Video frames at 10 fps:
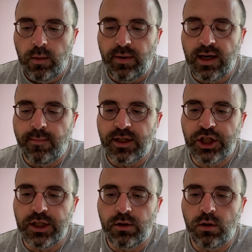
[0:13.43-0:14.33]
par la
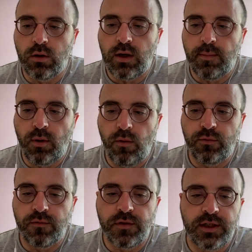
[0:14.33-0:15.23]
machine de la prof
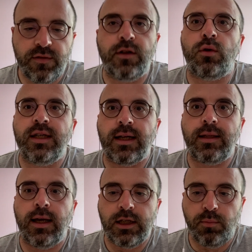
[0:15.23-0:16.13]
de physique, enfin de
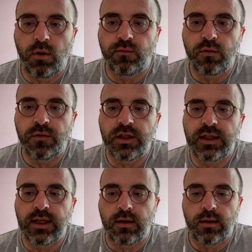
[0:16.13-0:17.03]
l'extraterrestre prof de
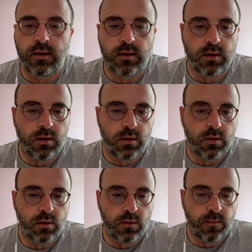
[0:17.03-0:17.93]
physique
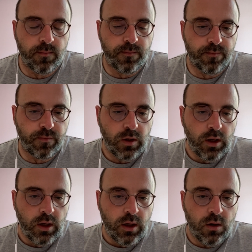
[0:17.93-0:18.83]
euh,
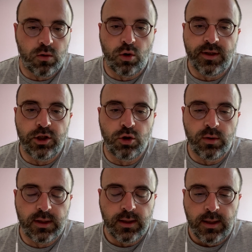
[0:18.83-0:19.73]
Andromède
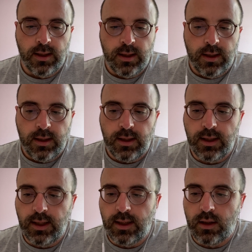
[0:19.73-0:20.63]
Jones,
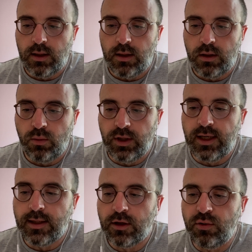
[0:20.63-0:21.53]
et euh, donc il
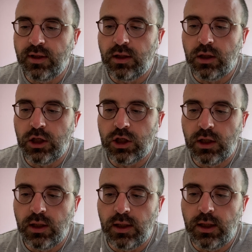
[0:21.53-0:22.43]
est accusé de
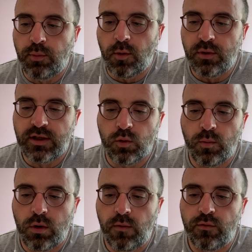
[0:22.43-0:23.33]
tricher et il propose à son
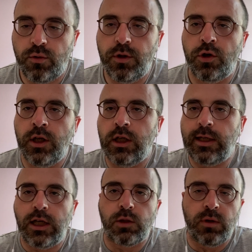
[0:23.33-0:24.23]
prof de lui donner
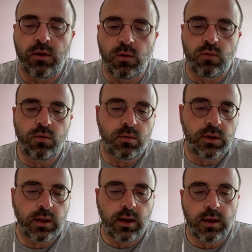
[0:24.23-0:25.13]
cash maintenant tout de
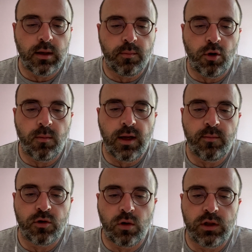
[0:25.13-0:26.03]
suite un
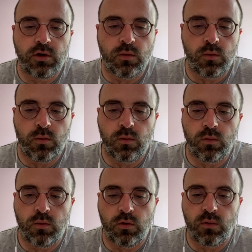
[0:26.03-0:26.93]
problème sorti de
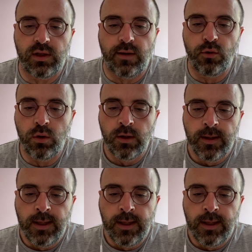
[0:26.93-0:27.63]
son, de son cerveau